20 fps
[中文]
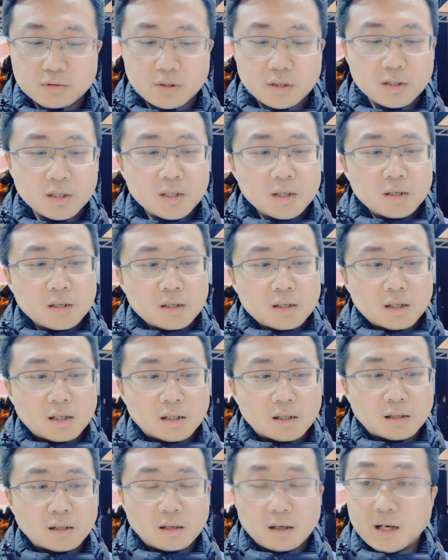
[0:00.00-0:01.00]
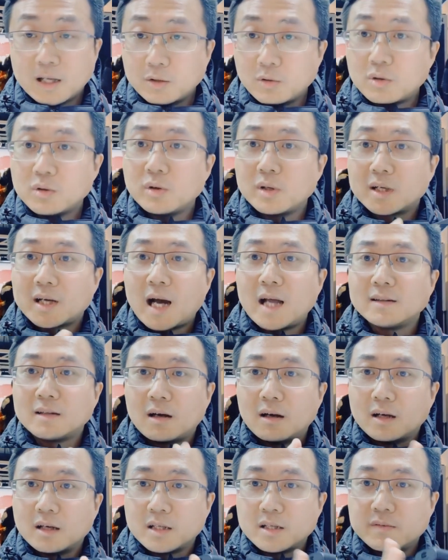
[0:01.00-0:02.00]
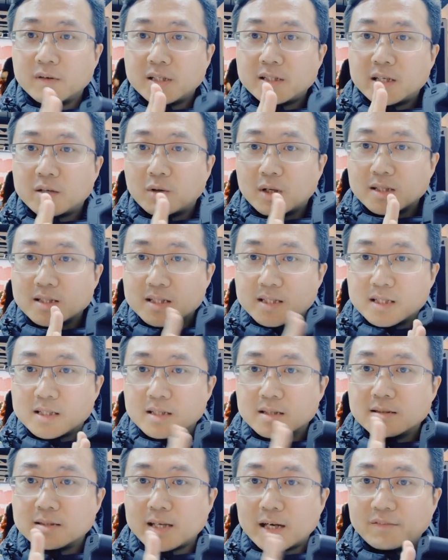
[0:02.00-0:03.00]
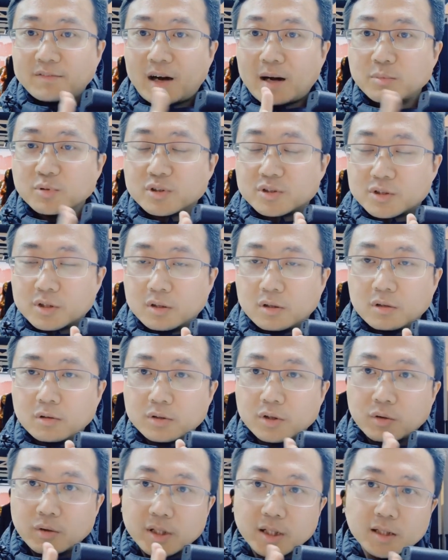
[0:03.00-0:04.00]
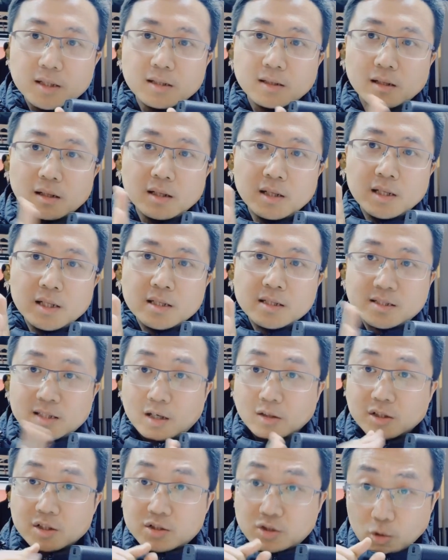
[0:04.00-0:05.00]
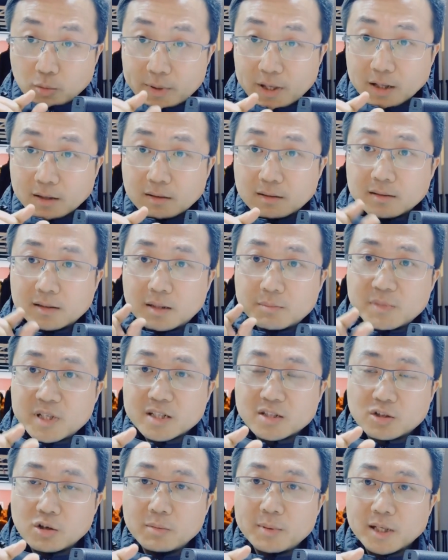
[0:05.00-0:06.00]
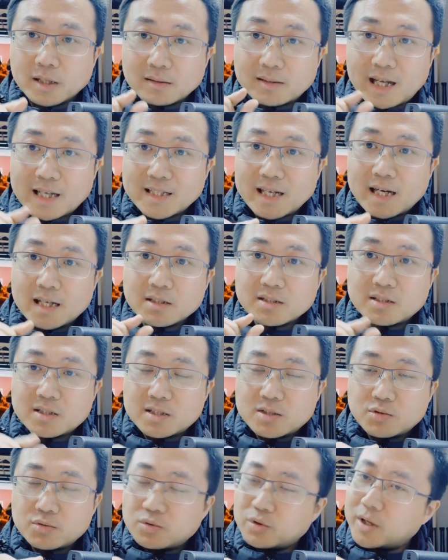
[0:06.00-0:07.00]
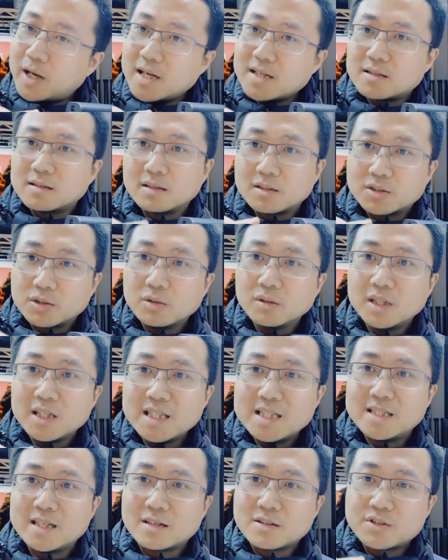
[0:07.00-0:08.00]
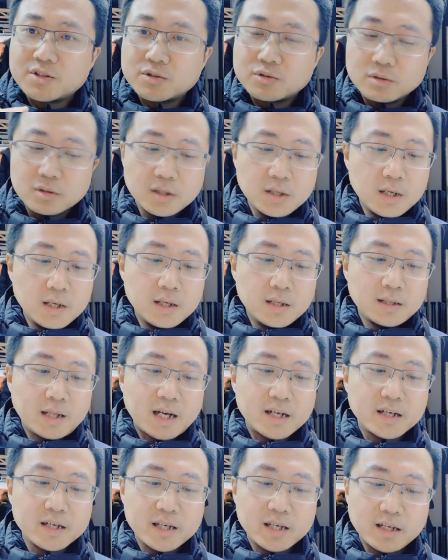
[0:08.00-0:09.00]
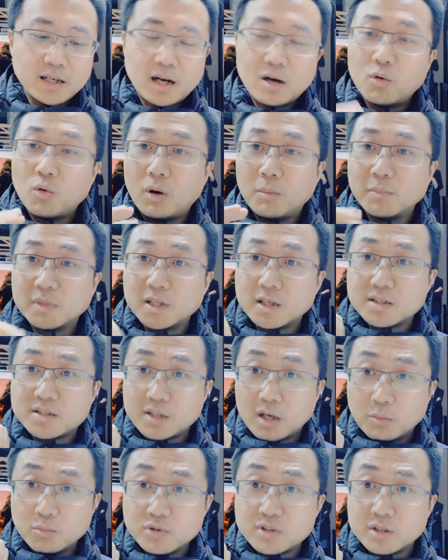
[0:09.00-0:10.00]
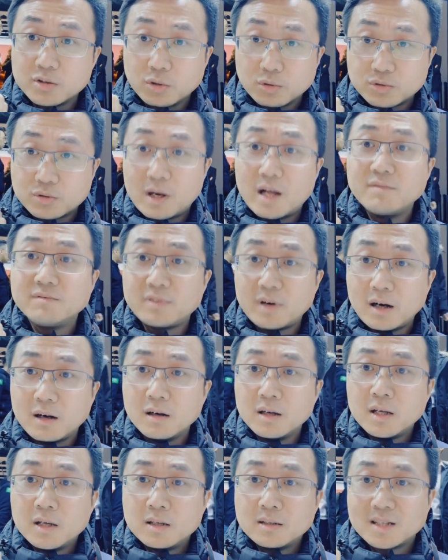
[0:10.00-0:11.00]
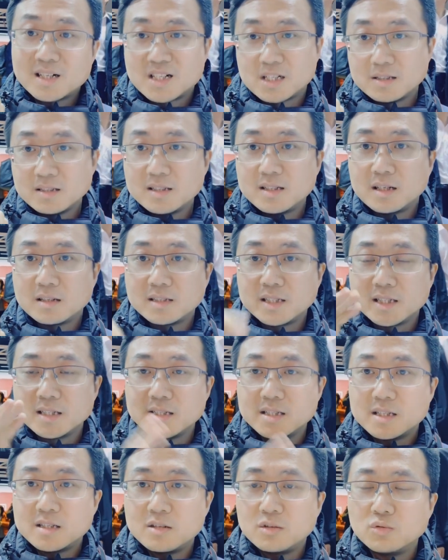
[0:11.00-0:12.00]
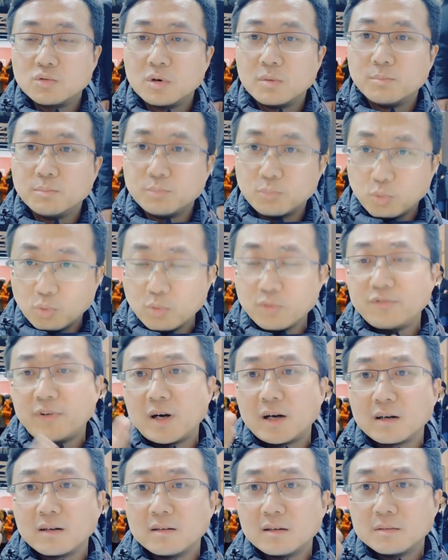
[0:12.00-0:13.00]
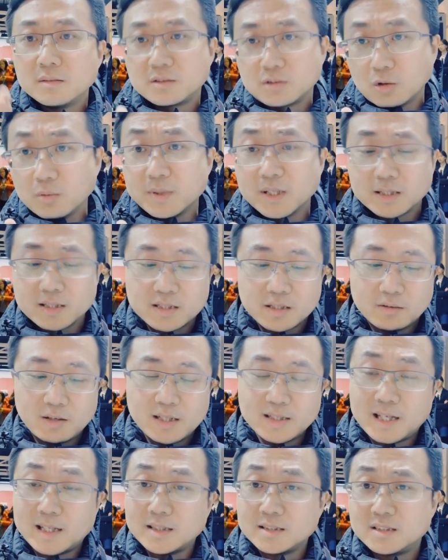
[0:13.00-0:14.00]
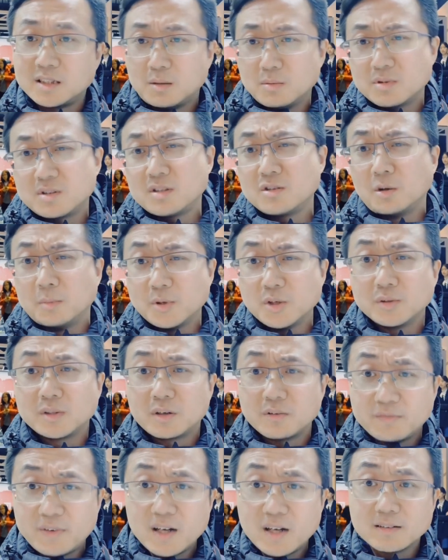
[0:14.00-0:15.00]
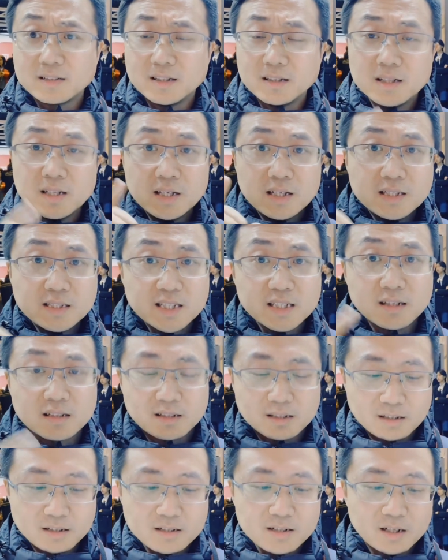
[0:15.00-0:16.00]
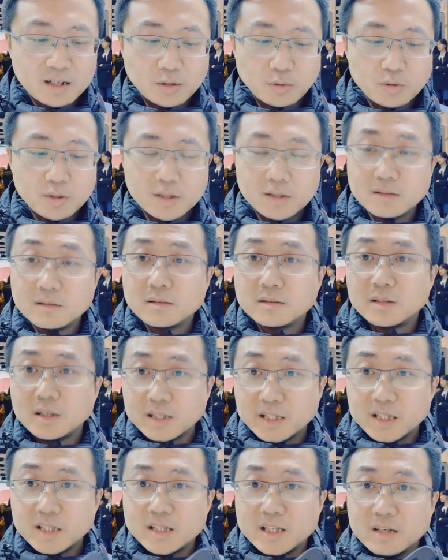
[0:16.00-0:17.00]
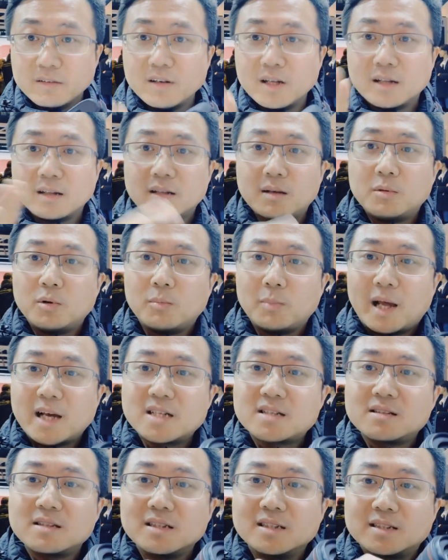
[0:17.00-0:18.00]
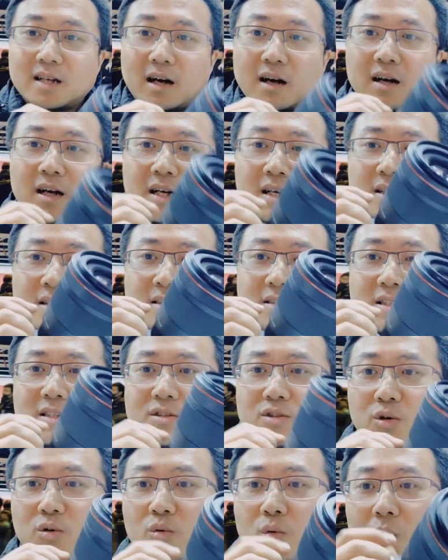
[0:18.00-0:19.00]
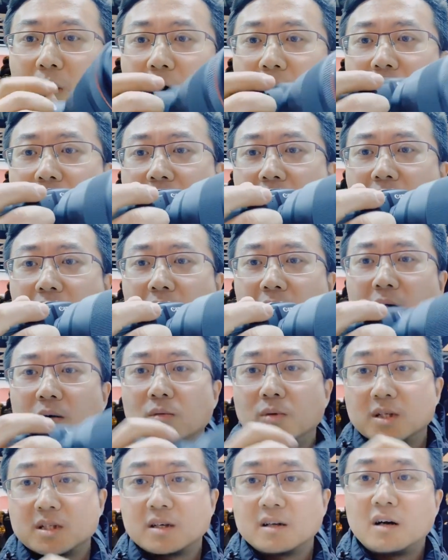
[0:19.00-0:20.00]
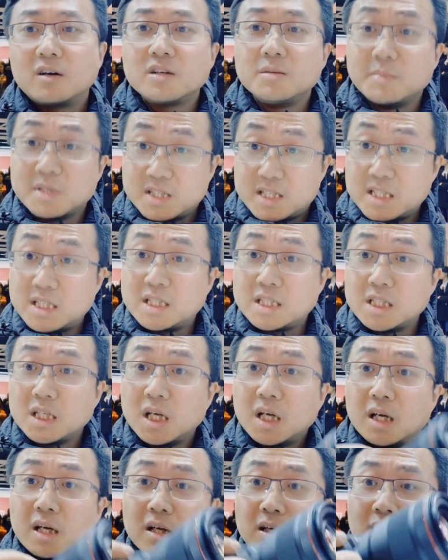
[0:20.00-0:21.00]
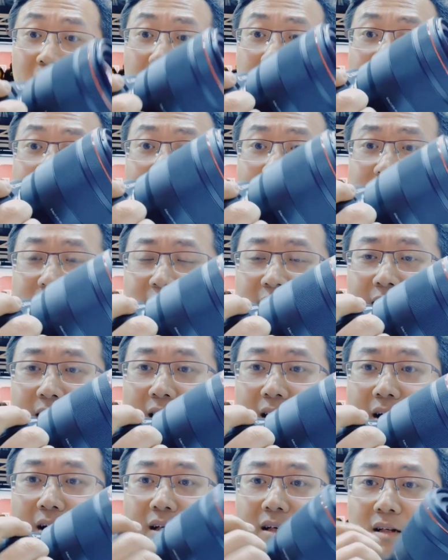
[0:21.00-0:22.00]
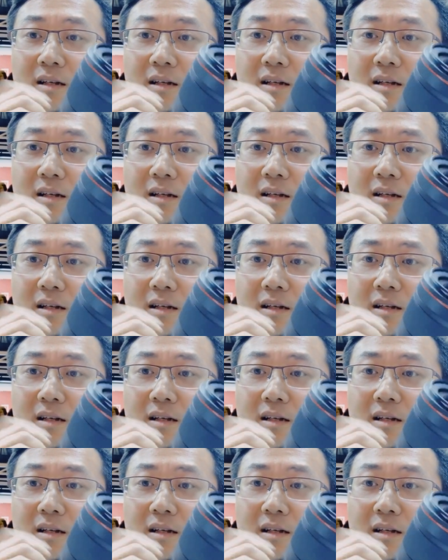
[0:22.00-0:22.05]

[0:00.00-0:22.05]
说，呃很多人会看到了，因为这款机身在发布的时候有一个小的手柄，那么这个手柄大家最开始的时候的意想是说，它可以让我们的小拇指有处安放。那实际上这个机身如果不放手柄的情况下，小拇指有没有地儿放呢？这个可能是很多人的一个疑问。那么我们来试一下，其实从我啊我身高一米七七，那么在这个。